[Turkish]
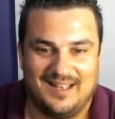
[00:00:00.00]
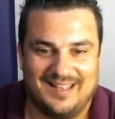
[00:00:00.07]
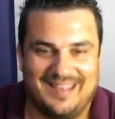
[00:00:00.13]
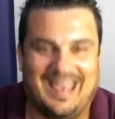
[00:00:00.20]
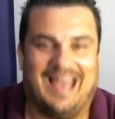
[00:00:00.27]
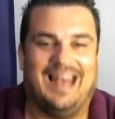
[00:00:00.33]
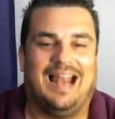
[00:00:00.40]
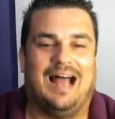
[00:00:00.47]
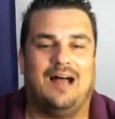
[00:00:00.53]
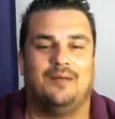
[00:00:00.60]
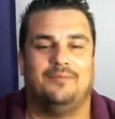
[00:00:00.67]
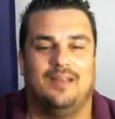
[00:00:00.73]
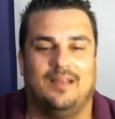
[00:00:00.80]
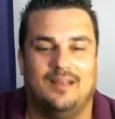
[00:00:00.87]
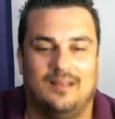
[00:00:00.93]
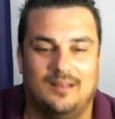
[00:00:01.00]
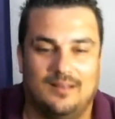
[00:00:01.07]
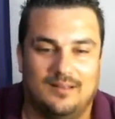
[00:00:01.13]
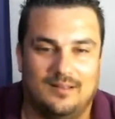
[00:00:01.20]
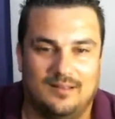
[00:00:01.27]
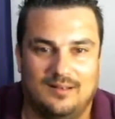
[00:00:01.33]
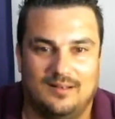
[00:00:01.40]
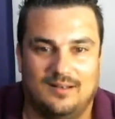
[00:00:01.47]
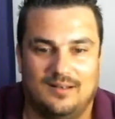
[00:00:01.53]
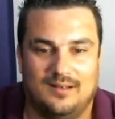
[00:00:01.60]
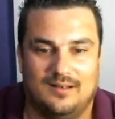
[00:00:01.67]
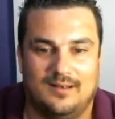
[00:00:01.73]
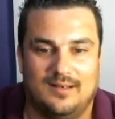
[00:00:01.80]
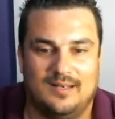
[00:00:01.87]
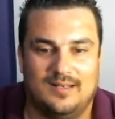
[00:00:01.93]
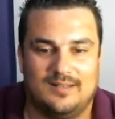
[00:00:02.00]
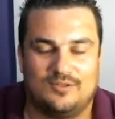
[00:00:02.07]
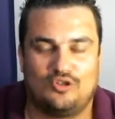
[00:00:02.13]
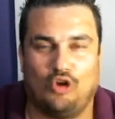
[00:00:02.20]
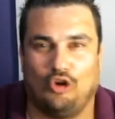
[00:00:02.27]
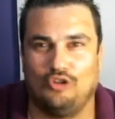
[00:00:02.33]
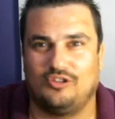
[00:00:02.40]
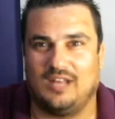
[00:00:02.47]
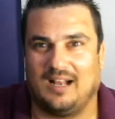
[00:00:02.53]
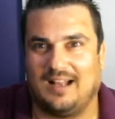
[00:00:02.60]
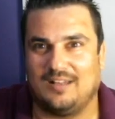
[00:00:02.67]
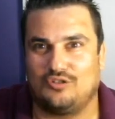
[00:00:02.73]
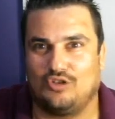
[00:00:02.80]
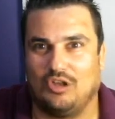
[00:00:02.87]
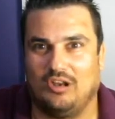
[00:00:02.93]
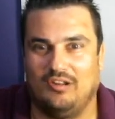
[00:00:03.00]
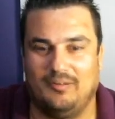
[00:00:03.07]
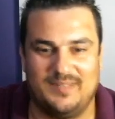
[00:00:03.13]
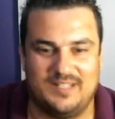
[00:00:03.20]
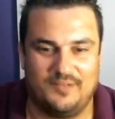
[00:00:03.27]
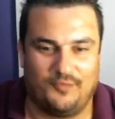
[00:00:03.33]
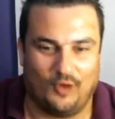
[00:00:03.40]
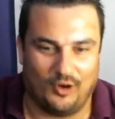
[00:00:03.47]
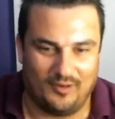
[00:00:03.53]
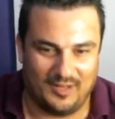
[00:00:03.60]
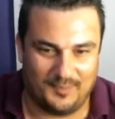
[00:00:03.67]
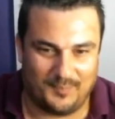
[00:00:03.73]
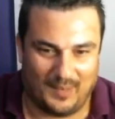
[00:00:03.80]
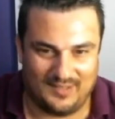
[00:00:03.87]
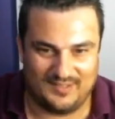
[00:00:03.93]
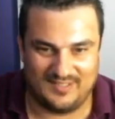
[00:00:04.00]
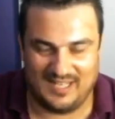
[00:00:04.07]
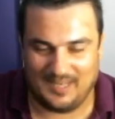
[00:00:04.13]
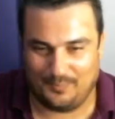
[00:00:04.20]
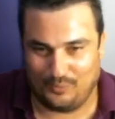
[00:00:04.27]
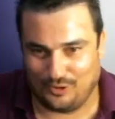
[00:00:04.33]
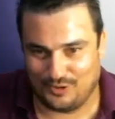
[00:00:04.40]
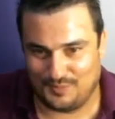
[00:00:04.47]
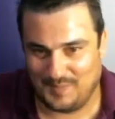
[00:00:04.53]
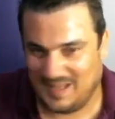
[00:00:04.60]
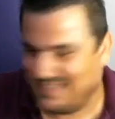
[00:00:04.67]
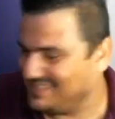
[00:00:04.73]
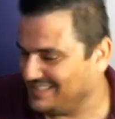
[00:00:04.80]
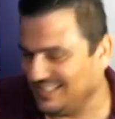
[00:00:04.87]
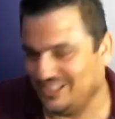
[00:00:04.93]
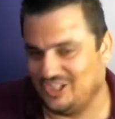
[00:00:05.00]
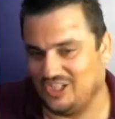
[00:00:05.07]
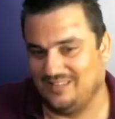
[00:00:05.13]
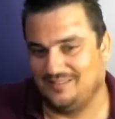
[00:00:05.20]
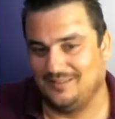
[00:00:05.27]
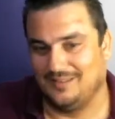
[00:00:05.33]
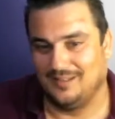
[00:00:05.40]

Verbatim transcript: Gel abi. Son takas görevimizi forvet puanında yapıyoruz Messi için.